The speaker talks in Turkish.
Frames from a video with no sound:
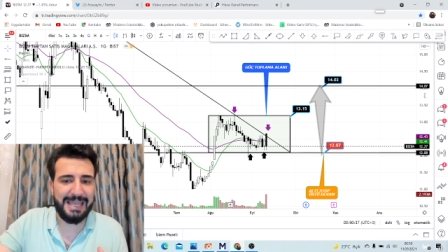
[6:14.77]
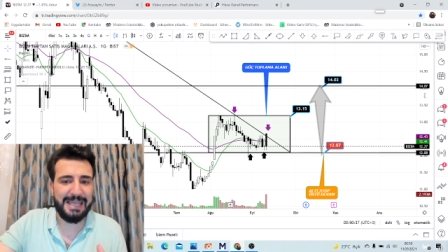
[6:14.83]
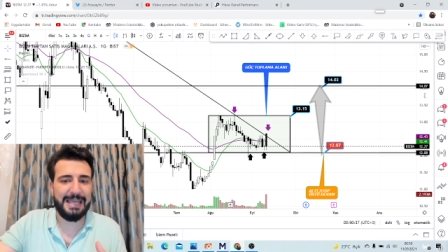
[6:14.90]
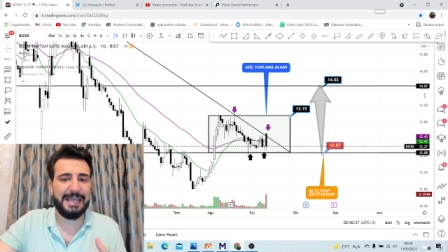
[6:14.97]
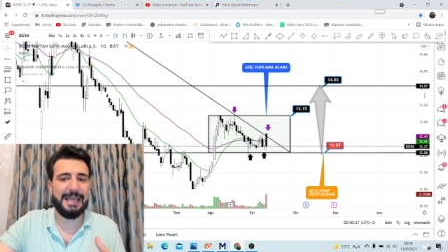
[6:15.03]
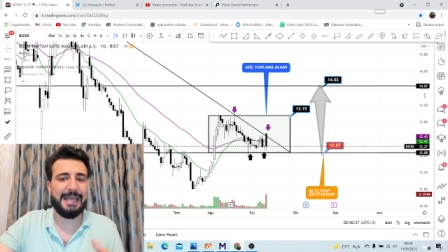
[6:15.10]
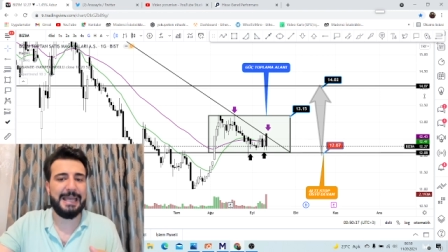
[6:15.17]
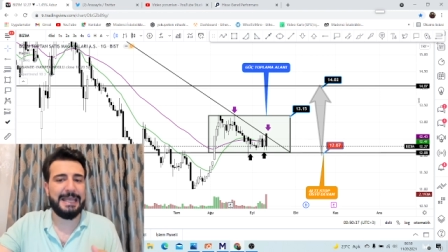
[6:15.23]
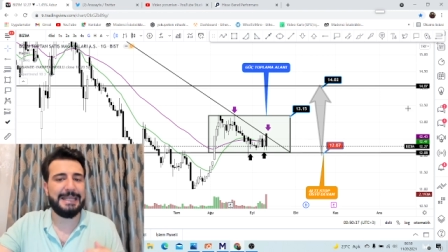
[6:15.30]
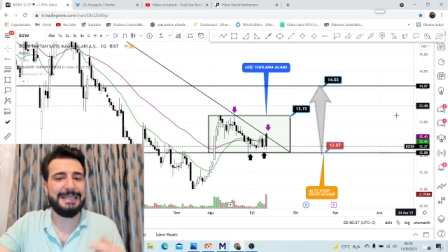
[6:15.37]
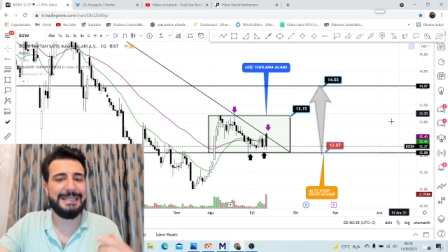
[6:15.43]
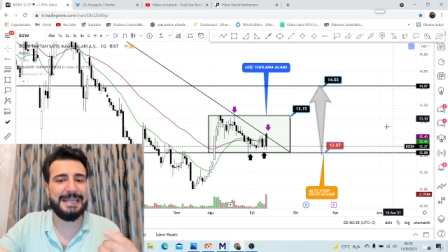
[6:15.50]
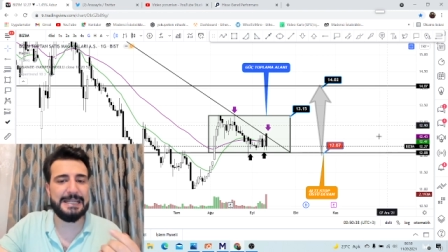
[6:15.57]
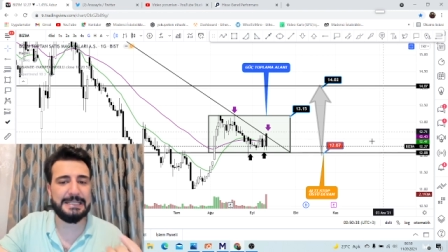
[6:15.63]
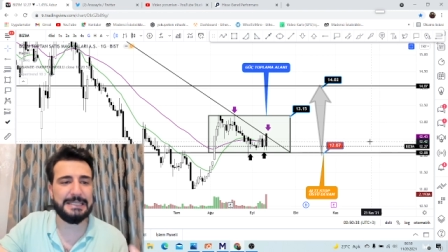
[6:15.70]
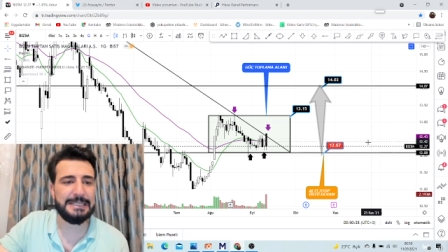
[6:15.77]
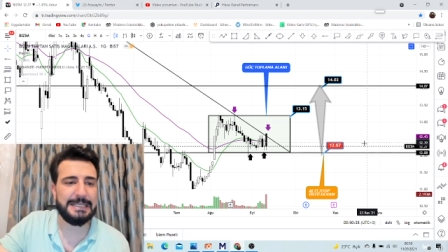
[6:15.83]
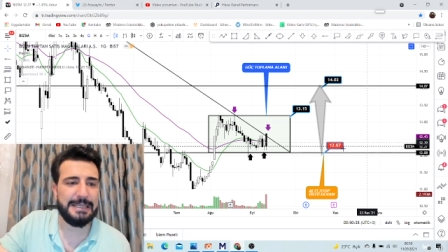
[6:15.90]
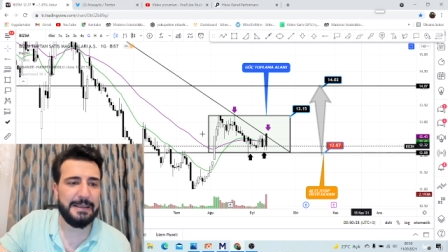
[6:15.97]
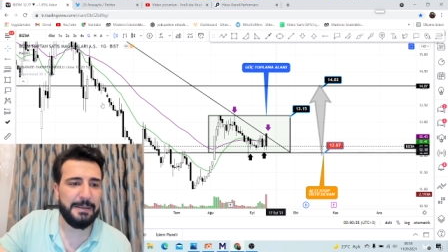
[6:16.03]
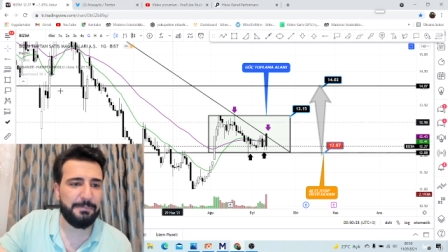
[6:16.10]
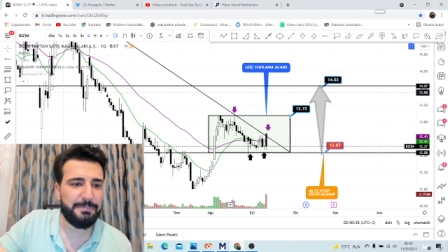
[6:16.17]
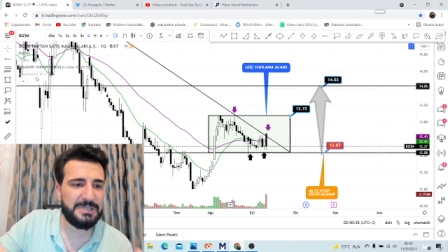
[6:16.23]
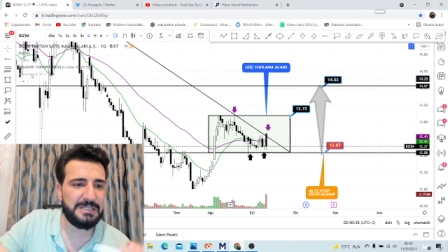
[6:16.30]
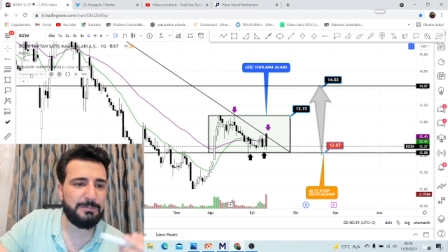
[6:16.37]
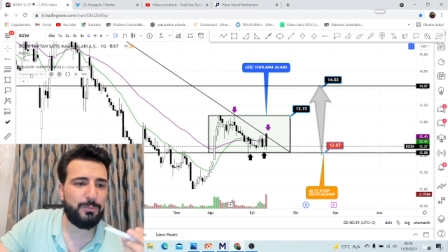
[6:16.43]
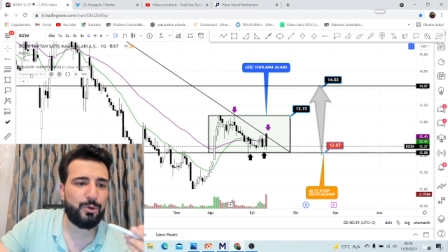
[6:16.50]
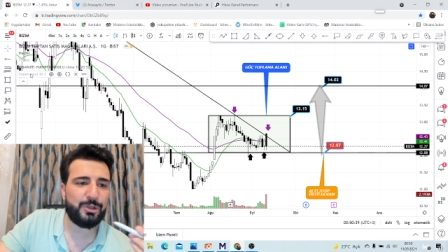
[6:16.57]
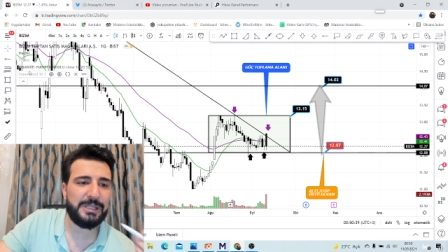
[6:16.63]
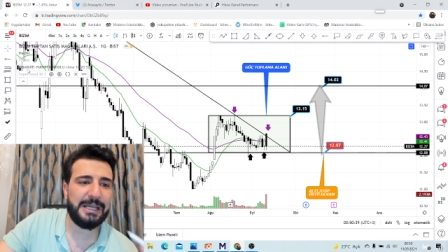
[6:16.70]
E, nedir?
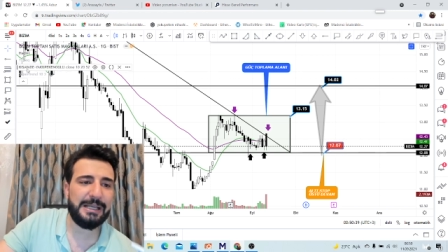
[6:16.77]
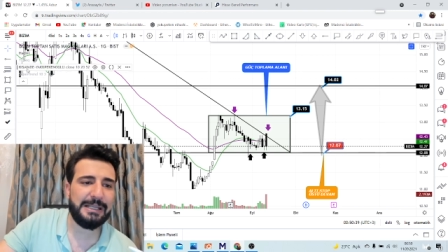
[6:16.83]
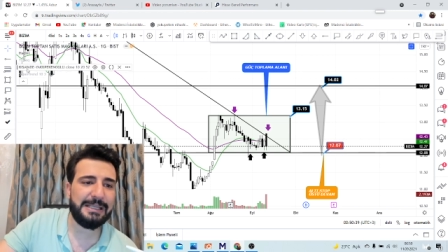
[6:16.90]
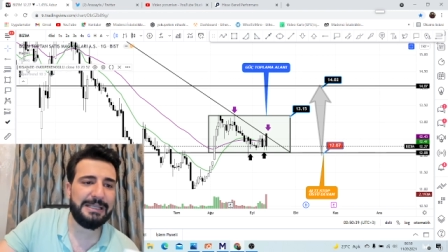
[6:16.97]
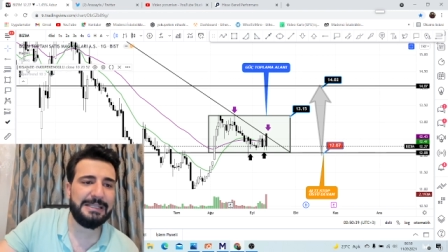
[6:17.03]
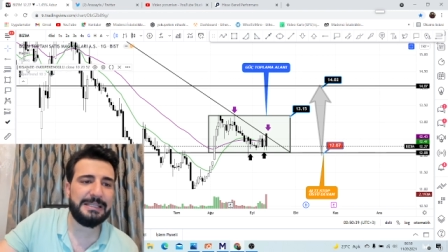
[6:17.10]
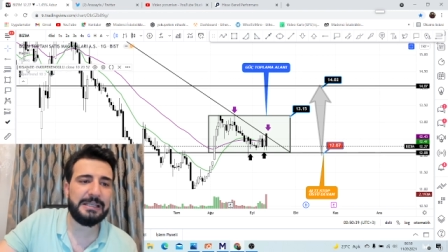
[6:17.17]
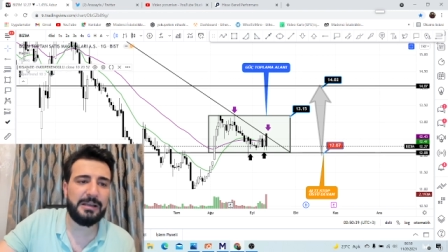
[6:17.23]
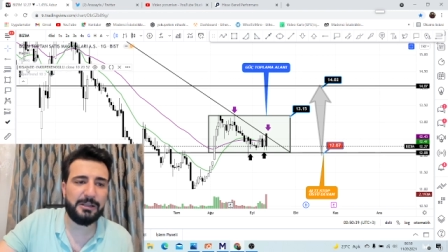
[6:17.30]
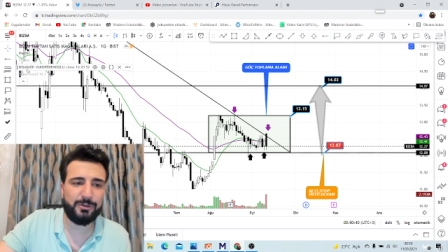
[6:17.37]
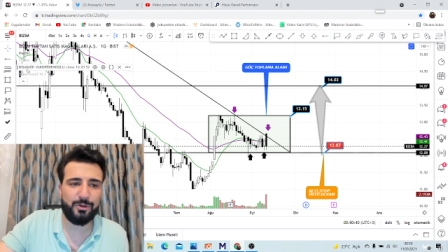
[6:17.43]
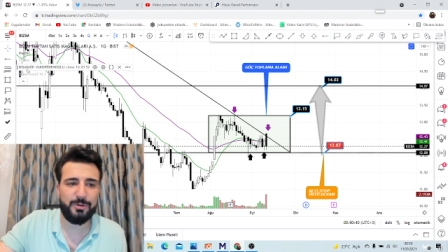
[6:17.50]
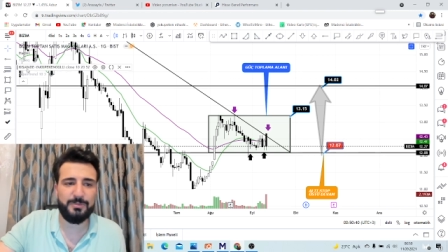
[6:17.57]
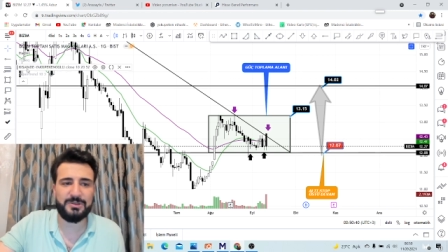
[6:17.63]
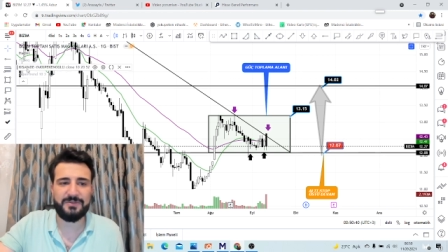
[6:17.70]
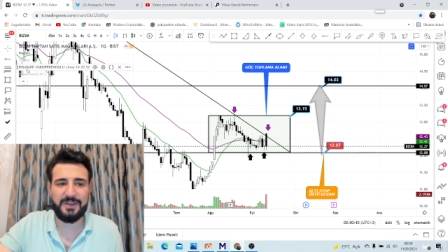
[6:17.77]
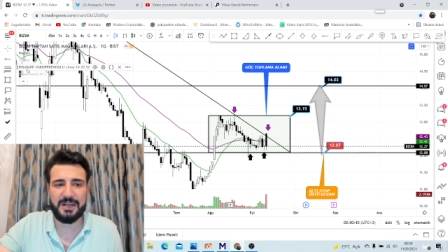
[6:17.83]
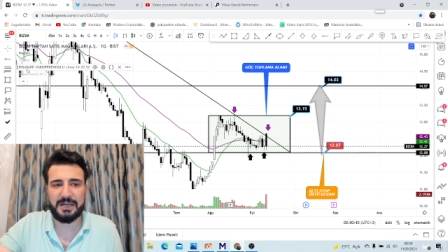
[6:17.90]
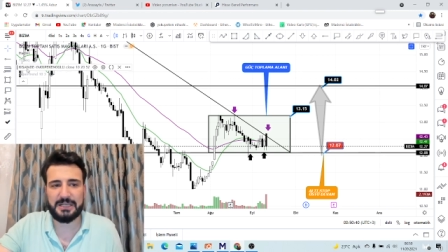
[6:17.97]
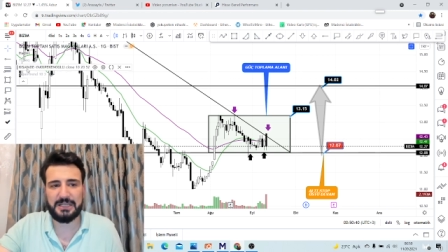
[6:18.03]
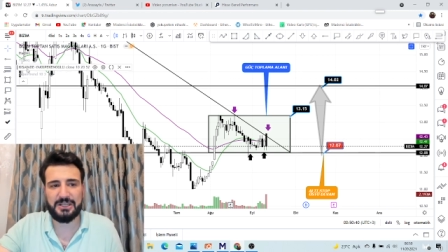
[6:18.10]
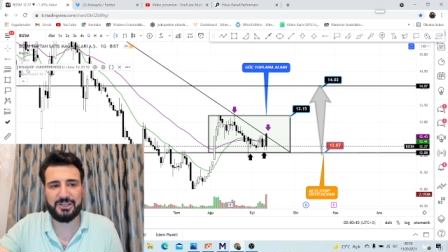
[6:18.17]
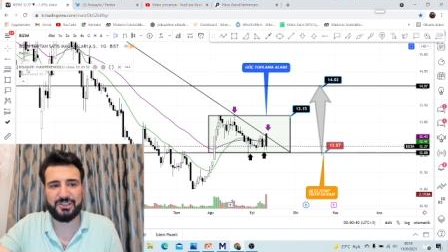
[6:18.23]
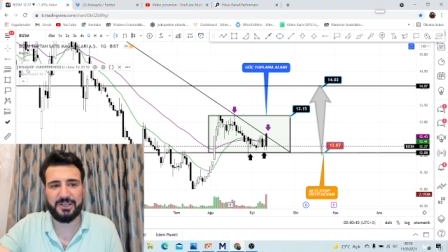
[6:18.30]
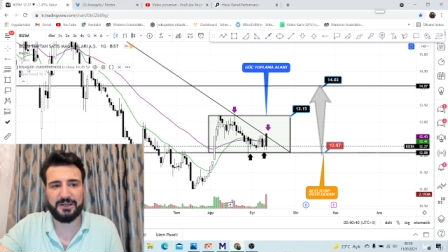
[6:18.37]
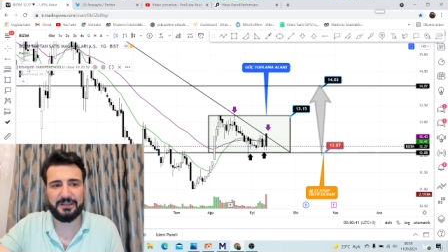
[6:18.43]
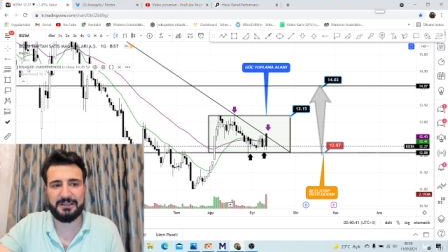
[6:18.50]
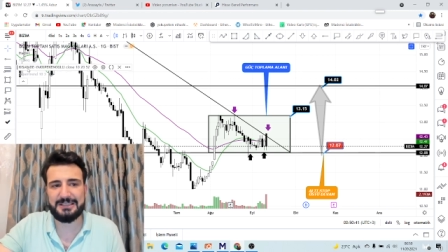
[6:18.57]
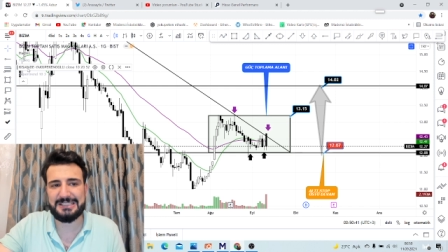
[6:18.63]
Bizim burada indikatörümüz var arkadaşlar.